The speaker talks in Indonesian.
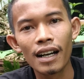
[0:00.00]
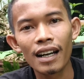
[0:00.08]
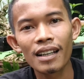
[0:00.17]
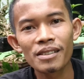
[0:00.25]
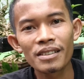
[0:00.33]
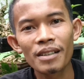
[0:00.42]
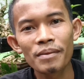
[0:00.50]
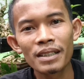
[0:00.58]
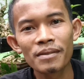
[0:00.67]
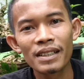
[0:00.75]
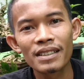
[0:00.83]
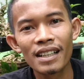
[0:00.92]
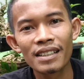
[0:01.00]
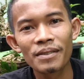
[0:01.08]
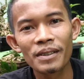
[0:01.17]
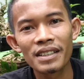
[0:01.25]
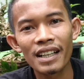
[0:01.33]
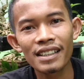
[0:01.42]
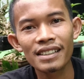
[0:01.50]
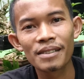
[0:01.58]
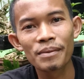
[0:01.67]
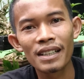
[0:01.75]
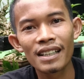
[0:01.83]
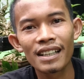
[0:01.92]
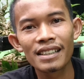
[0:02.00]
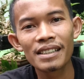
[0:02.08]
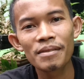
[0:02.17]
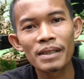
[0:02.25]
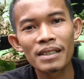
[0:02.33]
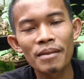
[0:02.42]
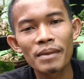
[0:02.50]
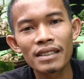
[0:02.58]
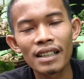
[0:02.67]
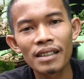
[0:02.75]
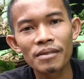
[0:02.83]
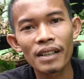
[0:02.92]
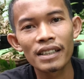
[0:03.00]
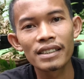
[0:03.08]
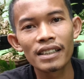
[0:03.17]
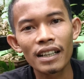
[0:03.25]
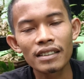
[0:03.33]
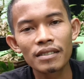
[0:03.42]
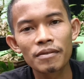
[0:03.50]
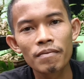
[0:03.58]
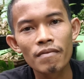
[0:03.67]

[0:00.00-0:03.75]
Halo sahabat imajinasi bonsai, kembali lagi bersama saya Fredian.